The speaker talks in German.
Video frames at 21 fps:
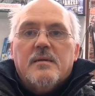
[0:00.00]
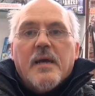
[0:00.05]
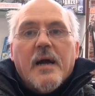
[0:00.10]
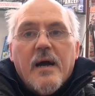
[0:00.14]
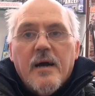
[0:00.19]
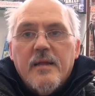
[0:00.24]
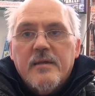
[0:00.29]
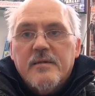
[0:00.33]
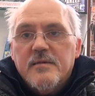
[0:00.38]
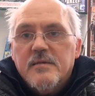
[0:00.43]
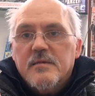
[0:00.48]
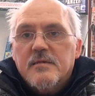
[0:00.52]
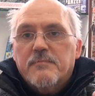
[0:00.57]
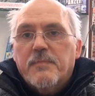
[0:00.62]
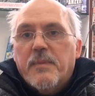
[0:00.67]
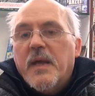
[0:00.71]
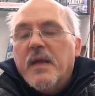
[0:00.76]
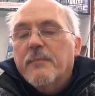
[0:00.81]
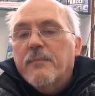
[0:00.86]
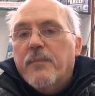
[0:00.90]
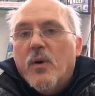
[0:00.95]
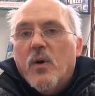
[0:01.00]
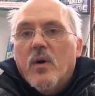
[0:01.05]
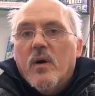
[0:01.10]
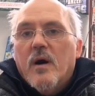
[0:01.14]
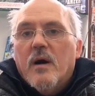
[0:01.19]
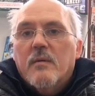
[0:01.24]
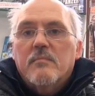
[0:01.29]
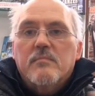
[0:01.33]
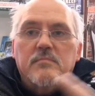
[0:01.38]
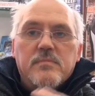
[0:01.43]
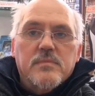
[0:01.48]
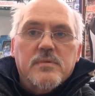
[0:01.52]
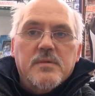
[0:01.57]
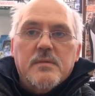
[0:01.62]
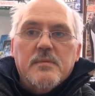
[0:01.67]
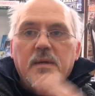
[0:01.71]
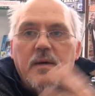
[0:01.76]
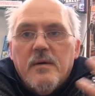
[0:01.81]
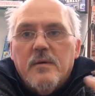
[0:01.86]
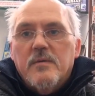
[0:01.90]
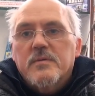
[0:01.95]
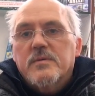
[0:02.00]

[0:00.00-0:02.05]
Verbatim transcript: Ja, dieses Ping-Pong. Ne?